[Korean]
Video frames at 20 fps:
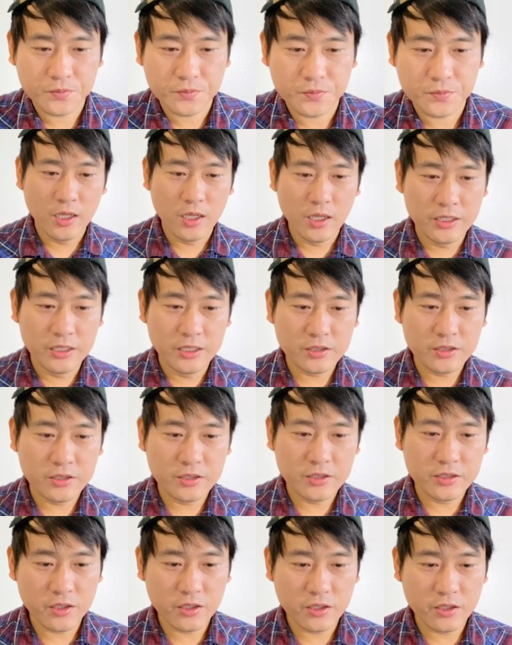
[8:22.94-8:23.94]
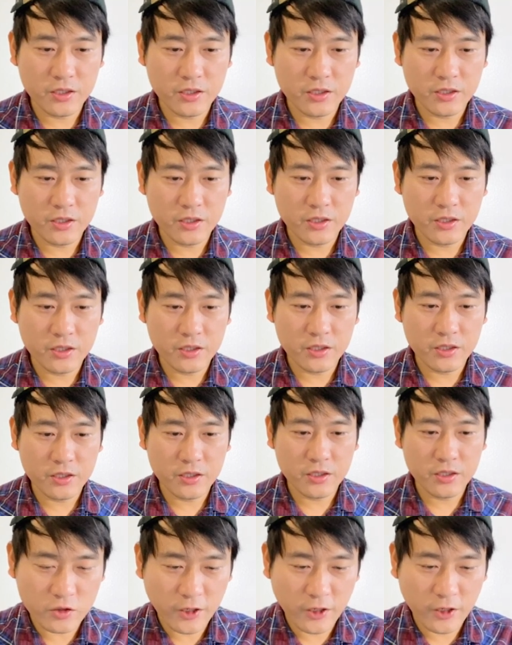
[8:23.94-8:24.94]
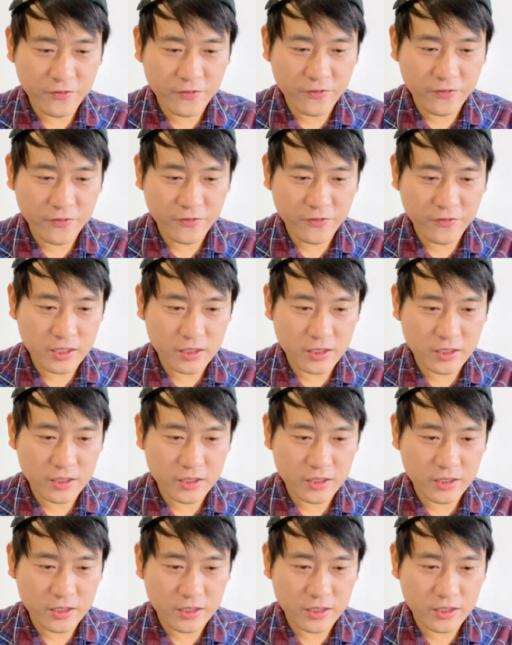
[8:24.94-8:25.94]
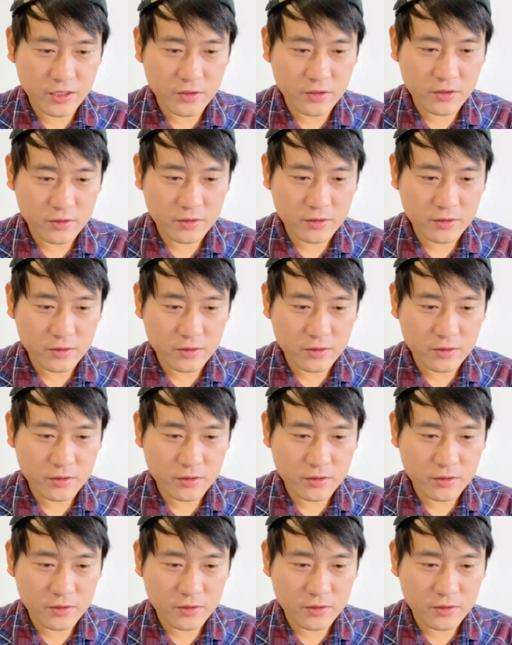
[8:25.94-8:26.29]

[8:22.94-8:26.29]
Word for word: 리서치해야 되는데요. 일단 기본적으로 드라이버니까 드라이버